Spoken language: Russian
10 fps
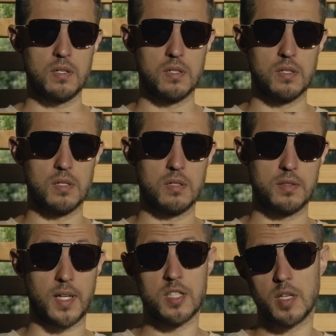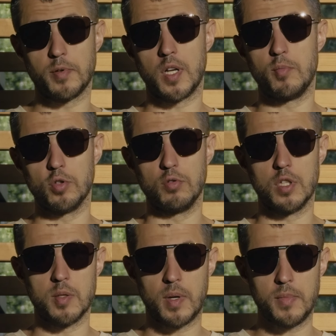до конца проработают
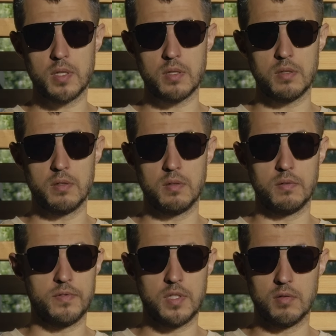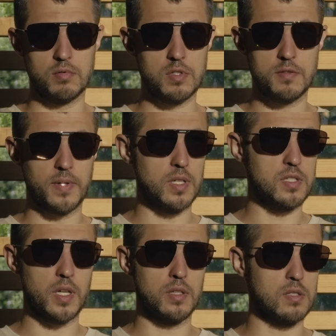эти моменты в силу своей
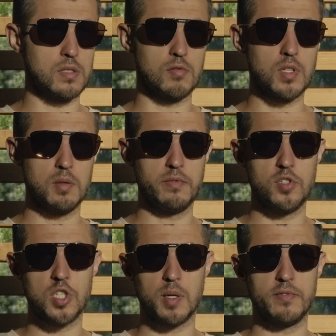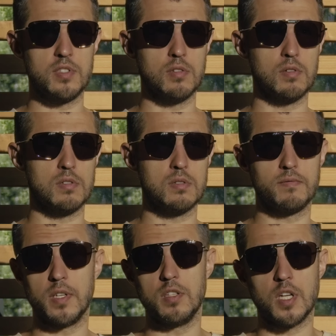занятости другими вещами, в силу
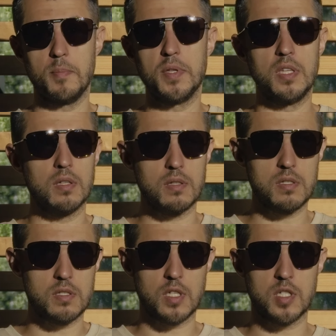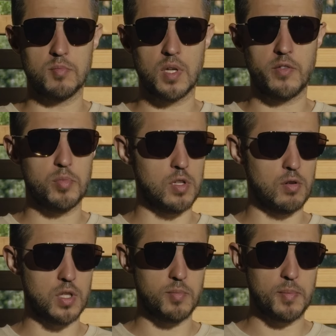своей некомпетентности, скажем так, в определенных